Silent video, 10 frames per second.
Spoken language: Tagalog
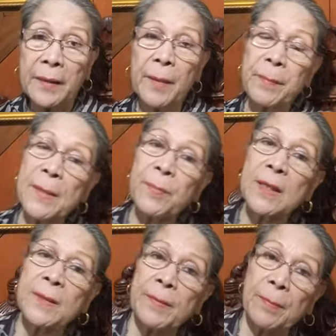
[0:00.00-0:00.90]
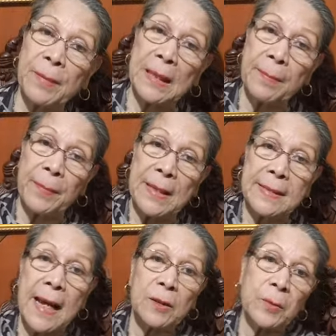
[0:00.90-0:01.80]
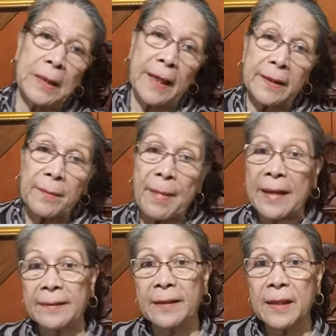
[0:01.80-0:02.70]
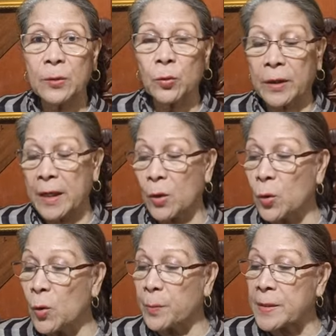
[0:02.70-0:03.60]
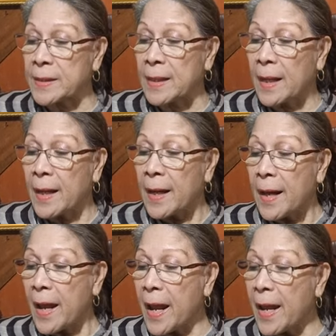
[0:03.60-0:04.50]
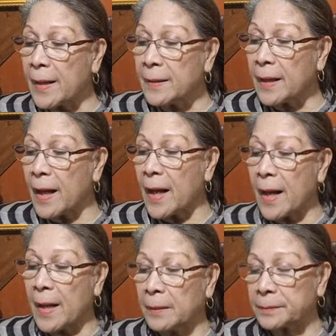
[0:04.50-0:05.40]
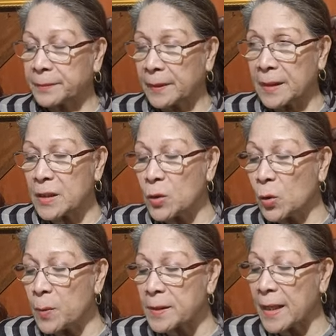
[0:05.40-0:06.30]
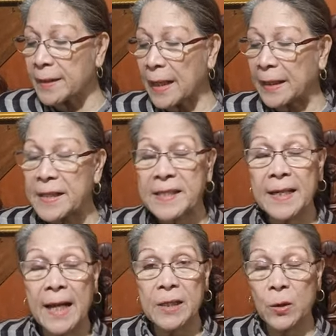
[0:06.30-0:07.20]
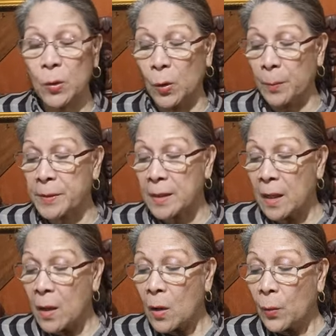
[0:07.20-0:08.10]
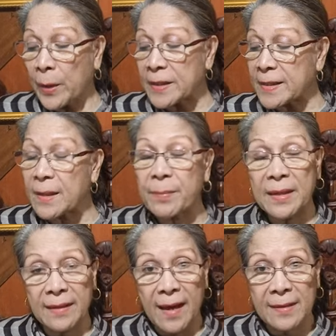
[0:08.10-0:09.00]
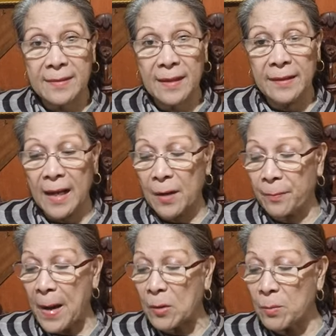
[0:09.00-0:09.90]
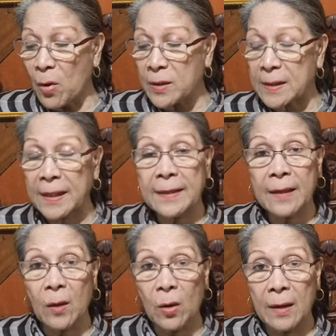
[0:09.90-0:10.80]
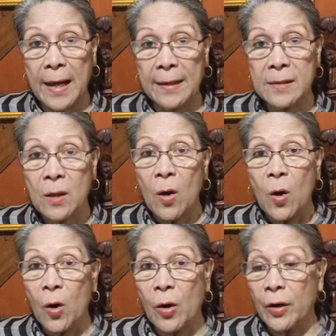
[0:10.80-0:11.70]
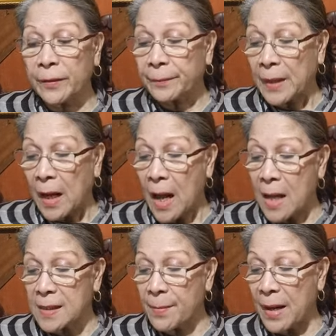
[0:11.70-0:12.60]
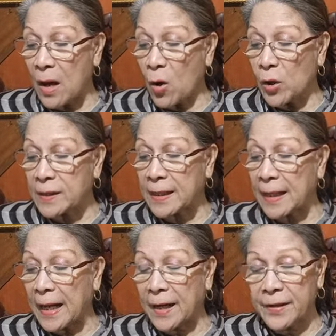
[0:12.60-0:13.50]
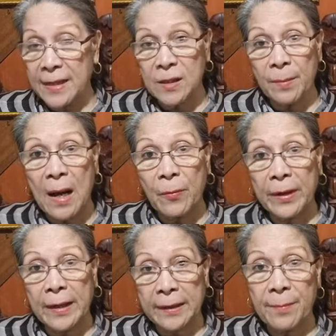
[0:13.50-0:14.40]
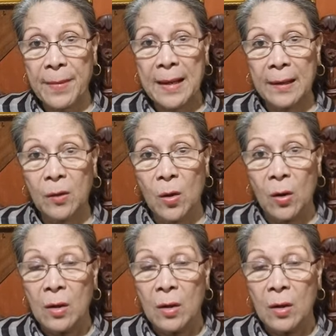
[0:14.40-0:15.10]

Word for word: the peoples of the Philippines actually are divided into three groups. And uh, these groups are the Christianized groups, which is the biggest, and are found mostly in the lowlands or uh, sa mga coastal areas of our archipelago.